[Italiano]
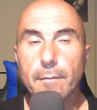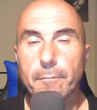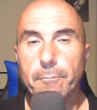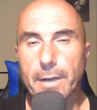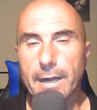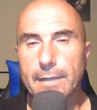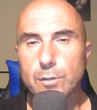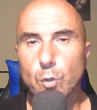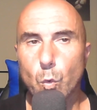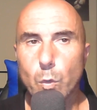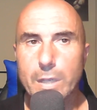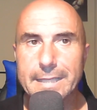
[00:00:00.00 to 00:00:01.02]
Parlando
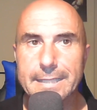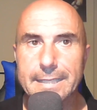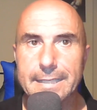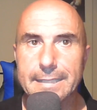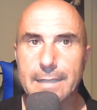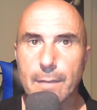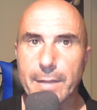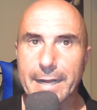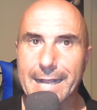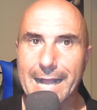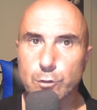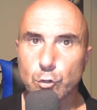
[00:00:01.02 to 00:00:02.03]
quindi del
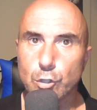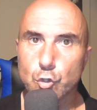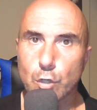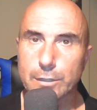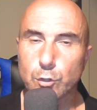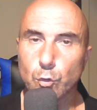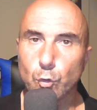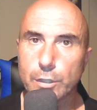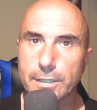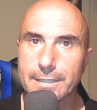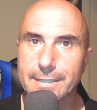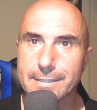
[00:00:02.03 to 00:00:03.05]
mercato dei
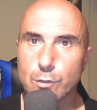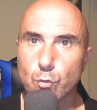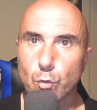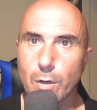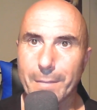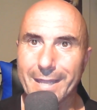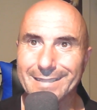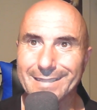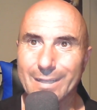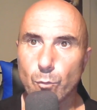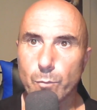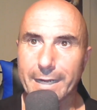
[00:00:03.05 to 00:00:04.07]
giocatori,
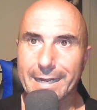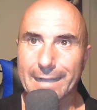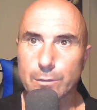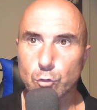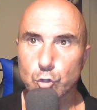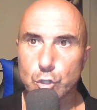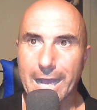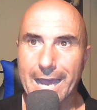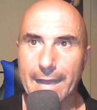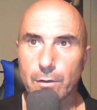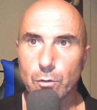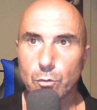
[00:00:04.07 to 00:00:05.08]
sicuramente un mercato
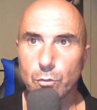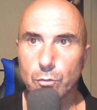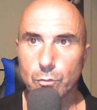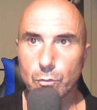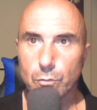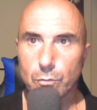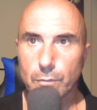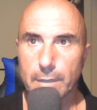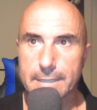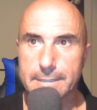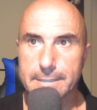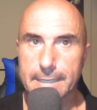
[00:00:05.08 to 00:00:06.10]
scarno
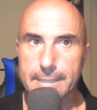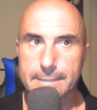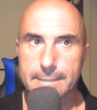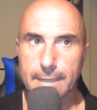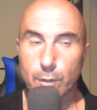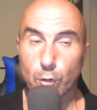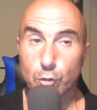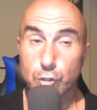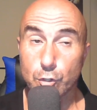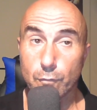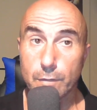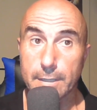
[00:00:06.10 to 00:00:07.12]
e senza
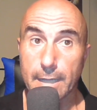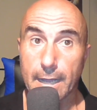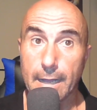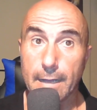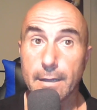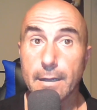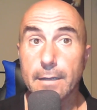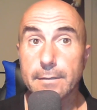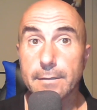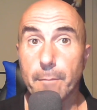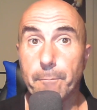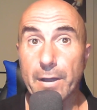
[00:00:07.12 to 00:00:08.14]
grosse novità
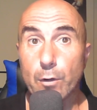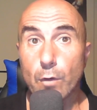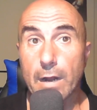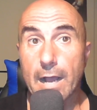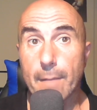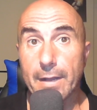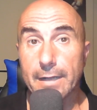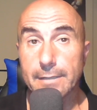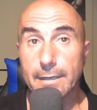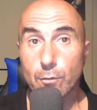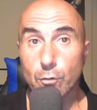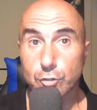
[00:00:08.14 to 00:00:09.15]
nel panorama
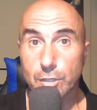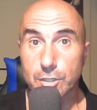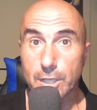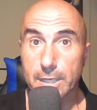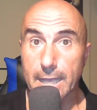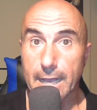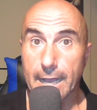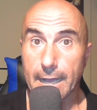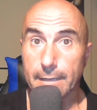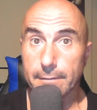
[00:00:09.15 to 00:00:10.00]
della nostra Serie A.